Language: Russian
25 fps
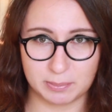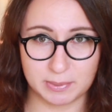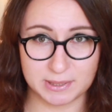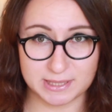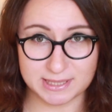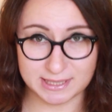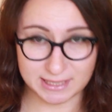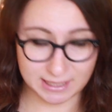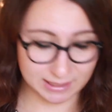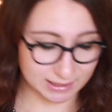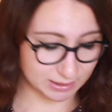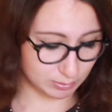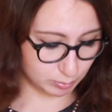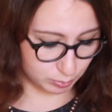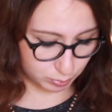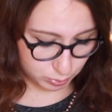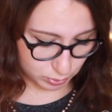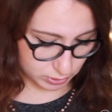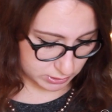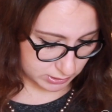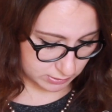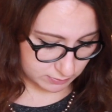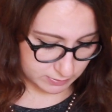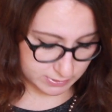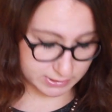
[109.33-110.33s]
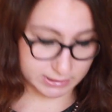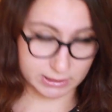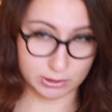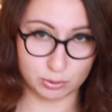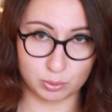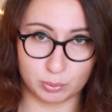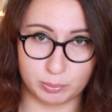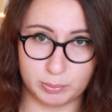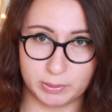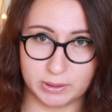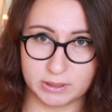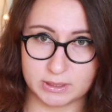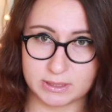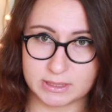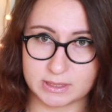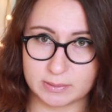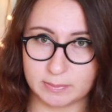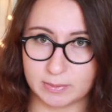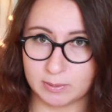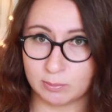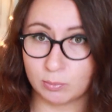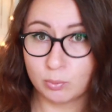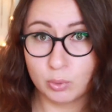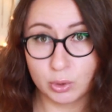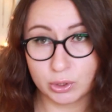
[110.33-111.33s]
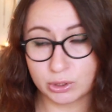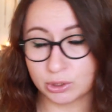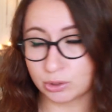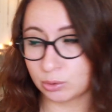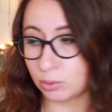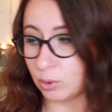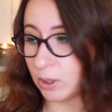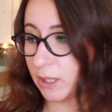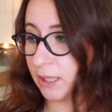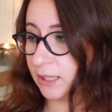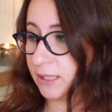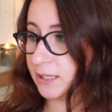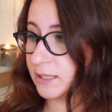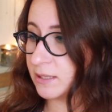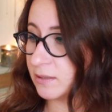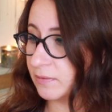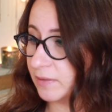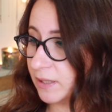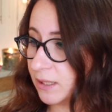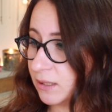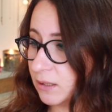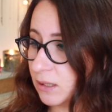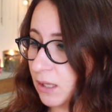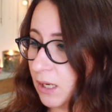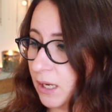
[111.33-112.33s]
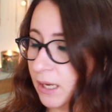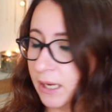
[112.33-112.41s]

перестала им пользоваться и купила себе мой натуральный цвет.